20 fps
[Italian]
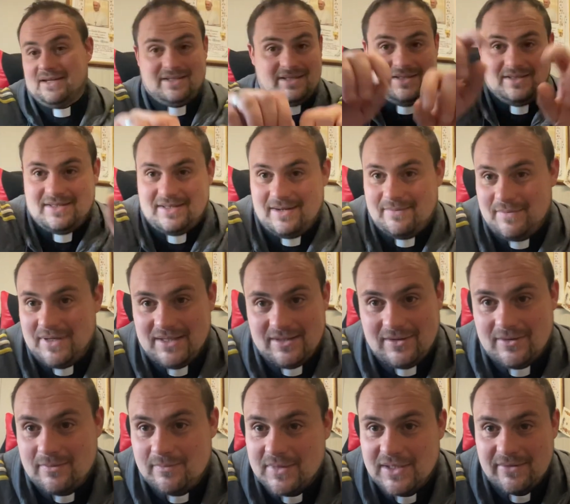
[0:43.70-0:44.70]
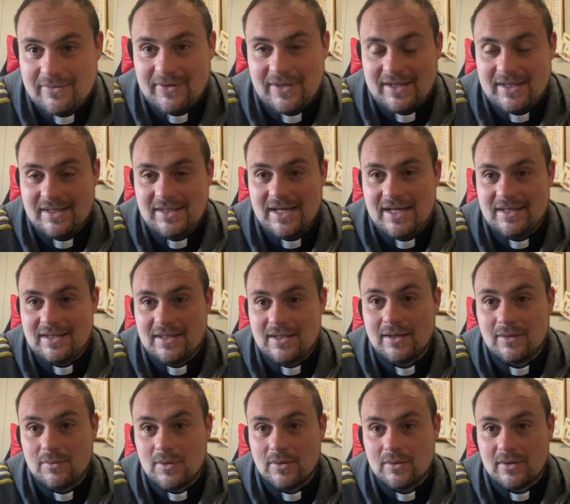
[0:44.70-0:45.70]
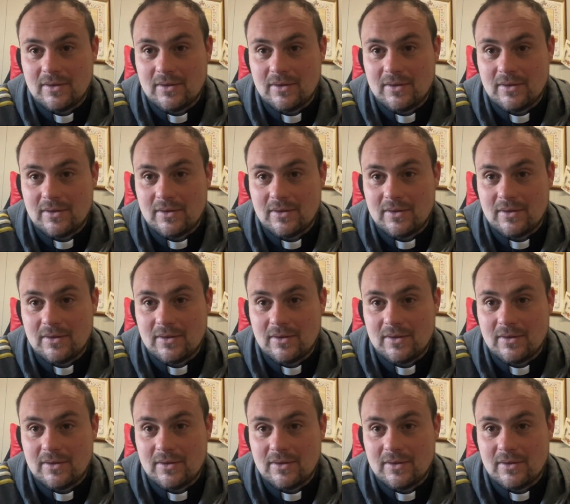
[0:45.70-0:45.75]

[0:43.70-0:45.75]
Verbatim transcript: essenzialmente non me ne frega niente di quello